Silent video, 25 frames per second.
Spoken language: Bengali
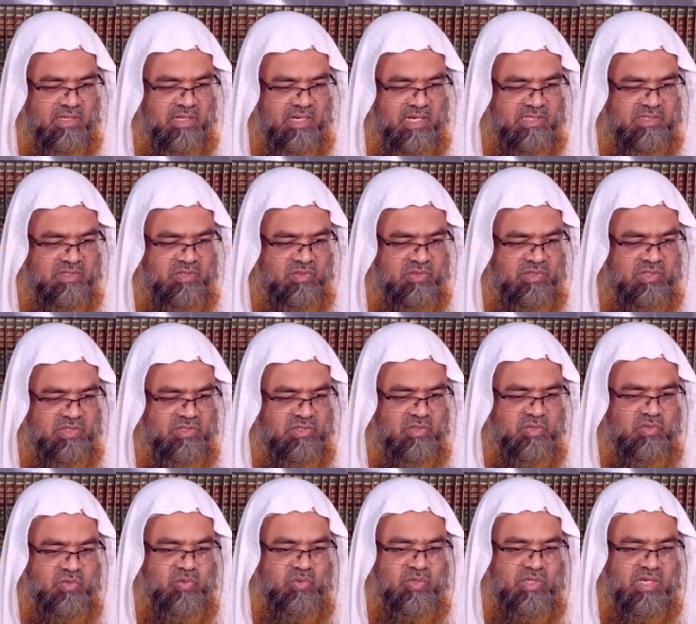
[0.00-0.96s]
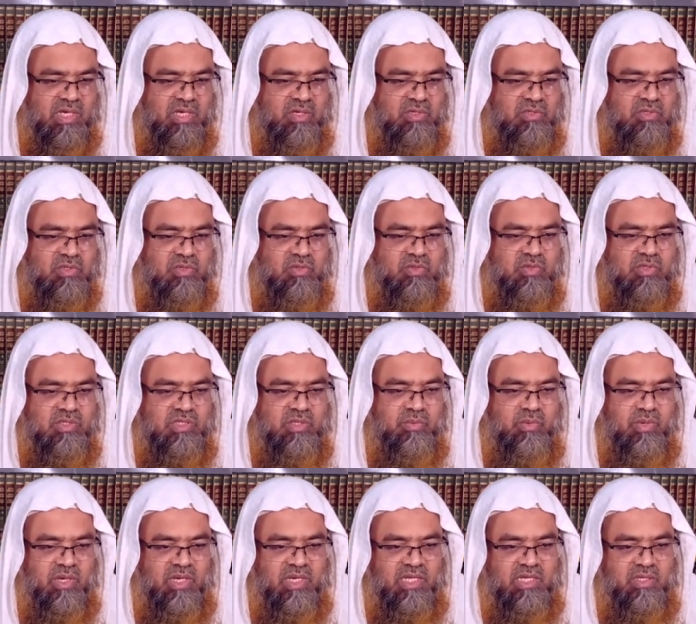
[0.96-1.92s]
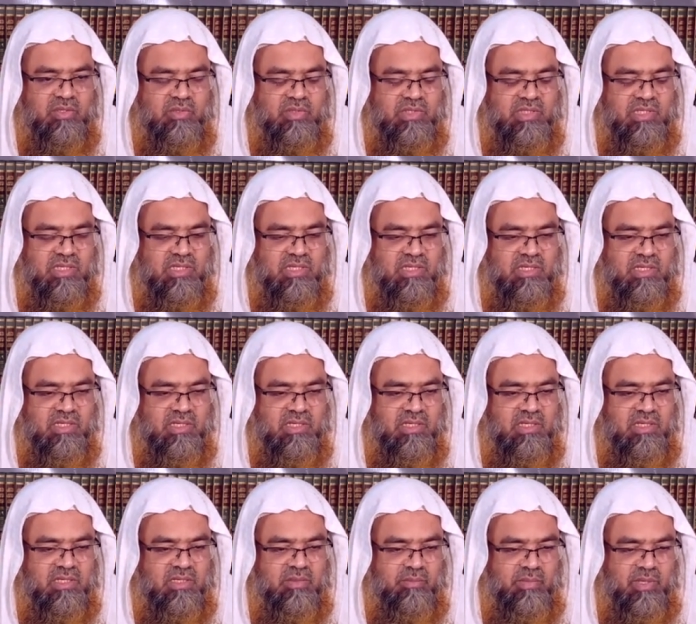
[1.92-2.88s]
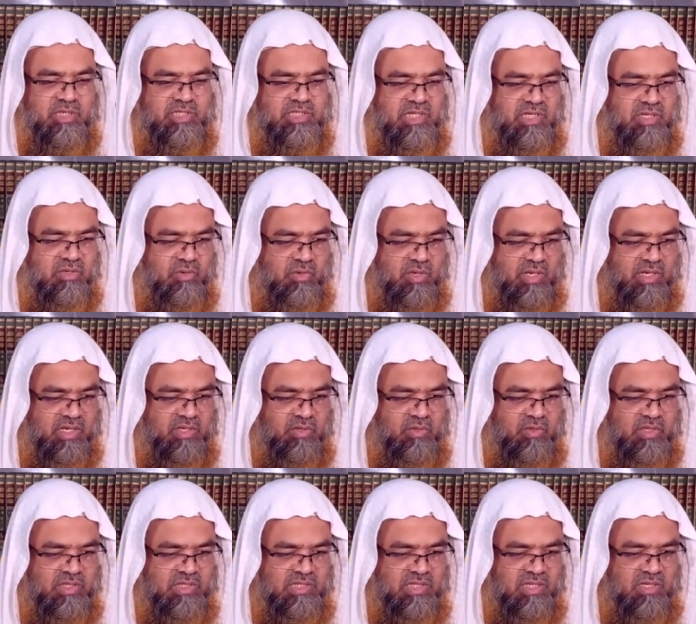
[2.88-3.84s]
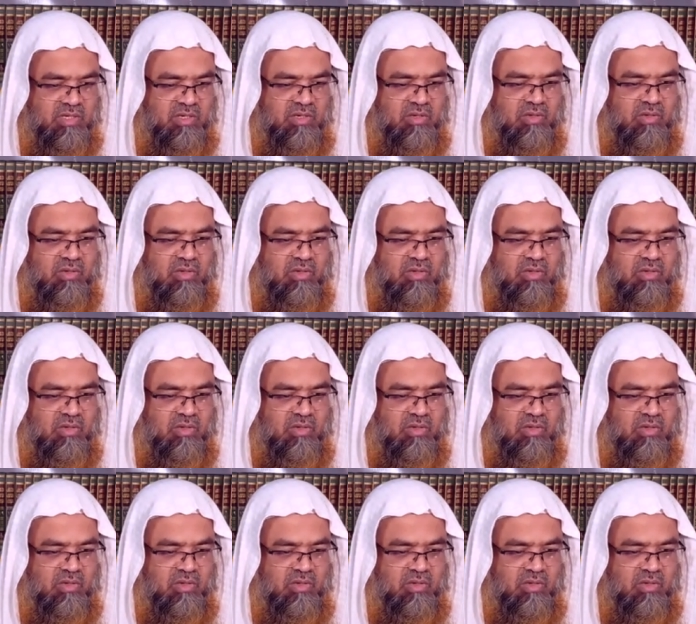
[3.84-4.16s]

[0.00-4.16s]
কাজ করতেন যতটুকু টাকা হয় ততটুকু দিয়ে পড়ালেখা করতেন মাসের খরা কি হয়ে গেল